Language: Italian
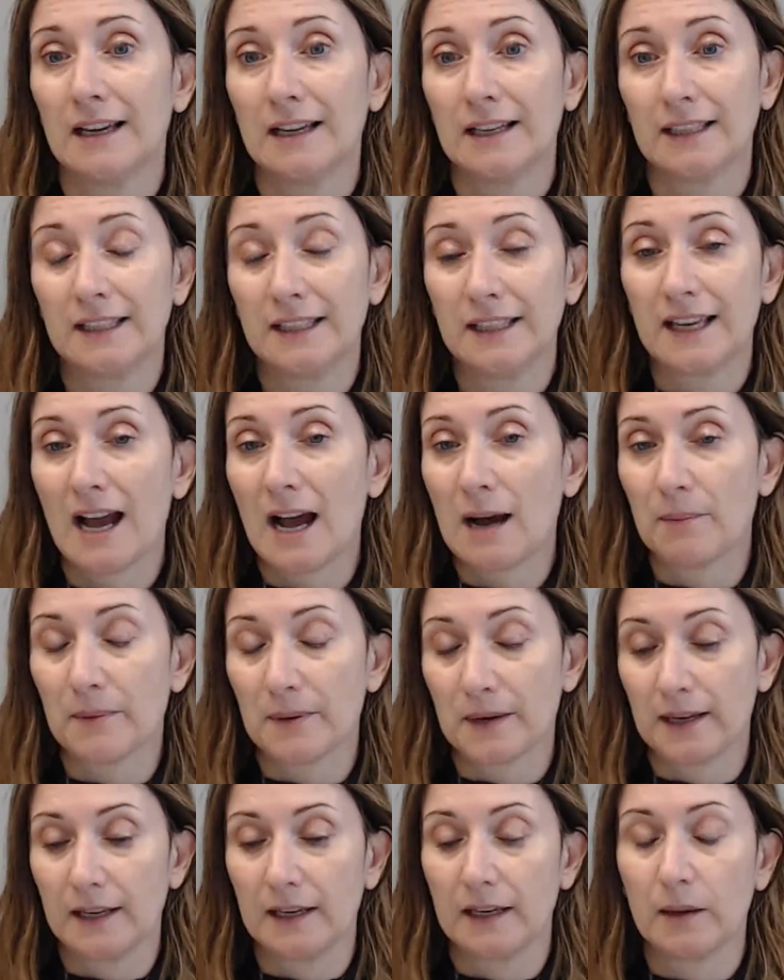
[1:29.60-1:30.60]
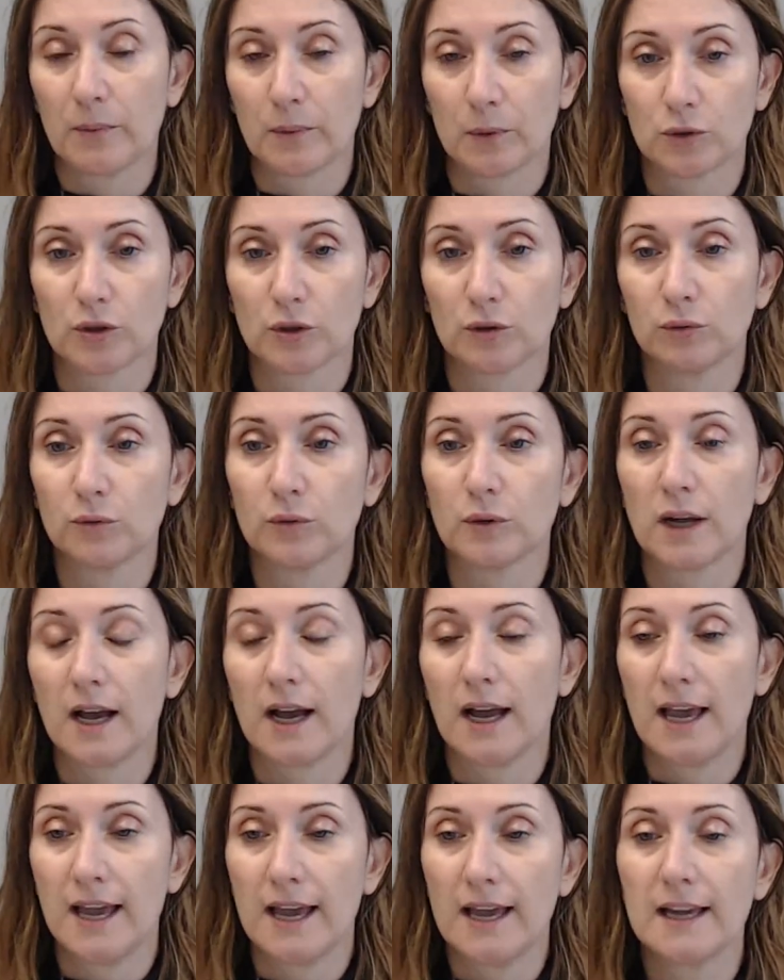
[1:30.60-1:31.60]
chi apre la
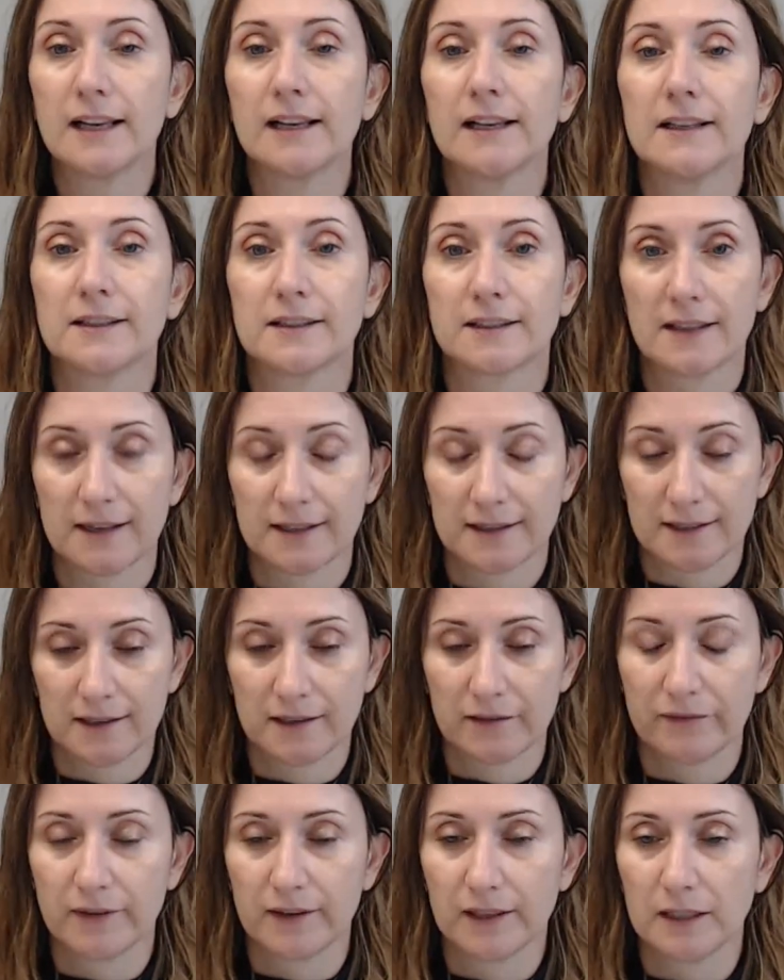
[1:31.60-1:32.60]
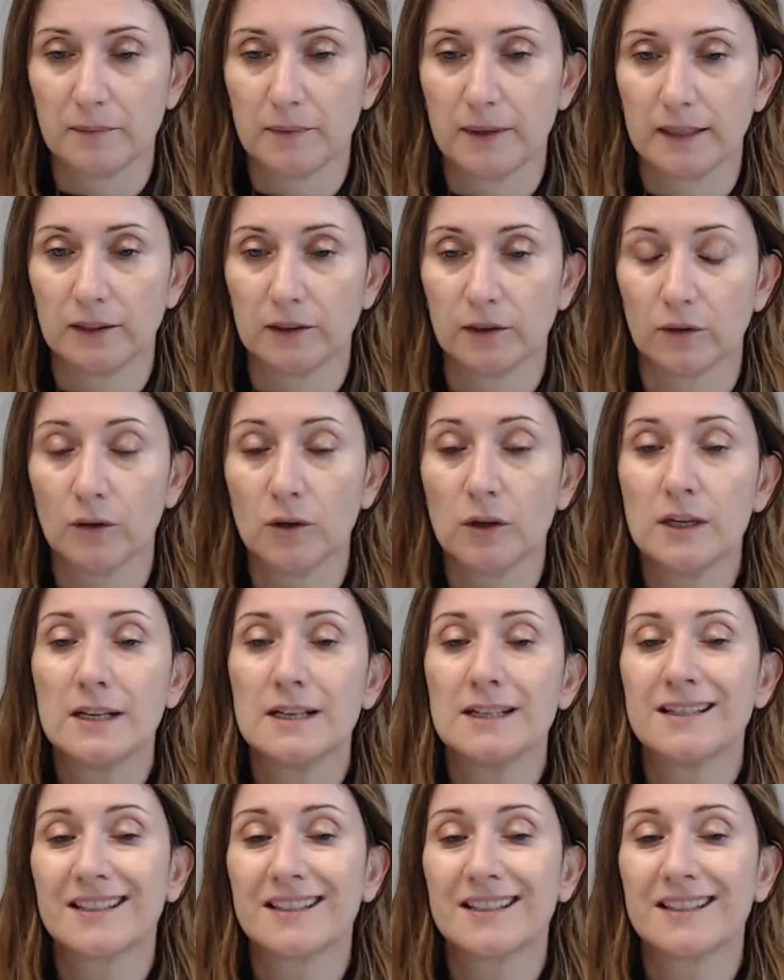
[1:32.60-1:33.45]
procedura è l'istanza di fallimento.